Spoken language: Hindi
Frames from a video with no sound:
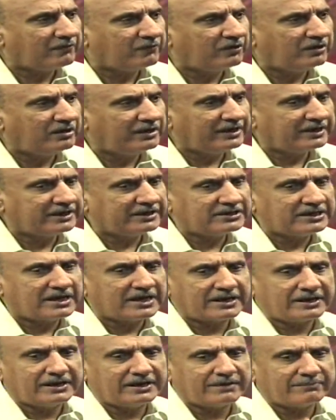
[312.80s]
वो लेके जा
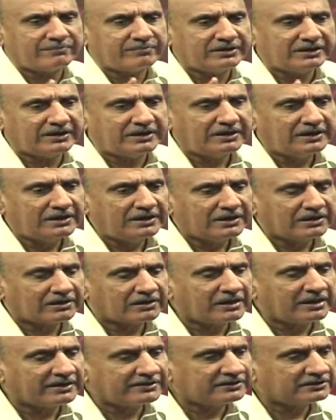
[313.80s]
रहे हैं अपने
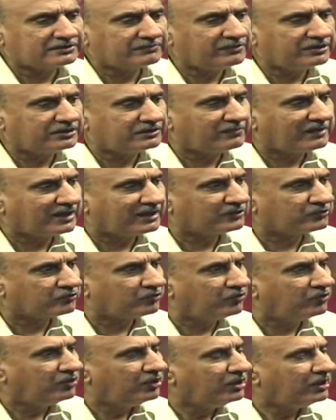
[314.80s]
कांग्रेस में इस बात
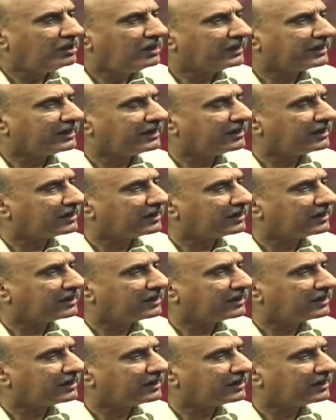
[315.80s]
को कि अगर